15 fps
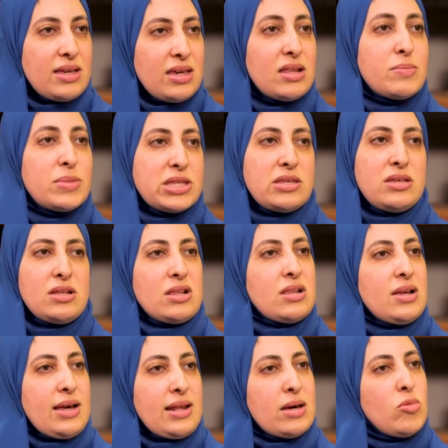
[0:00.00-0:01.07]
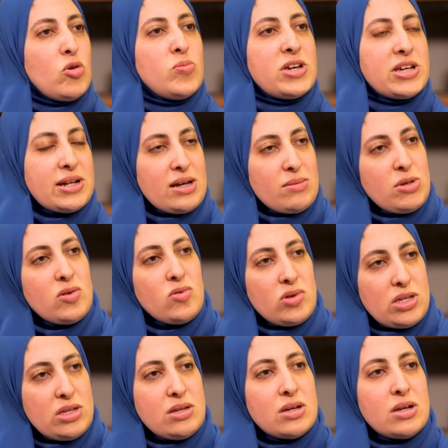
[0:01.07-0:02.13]
ايه البديل انا ممكن اعمل له
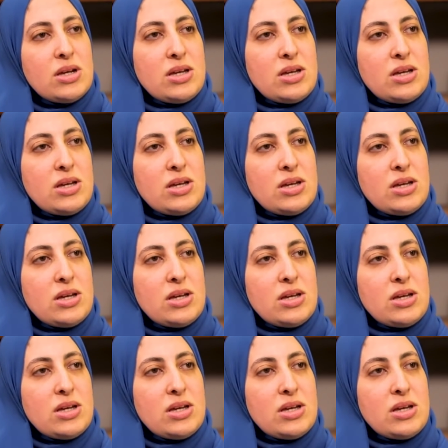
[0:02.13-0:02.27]
ايه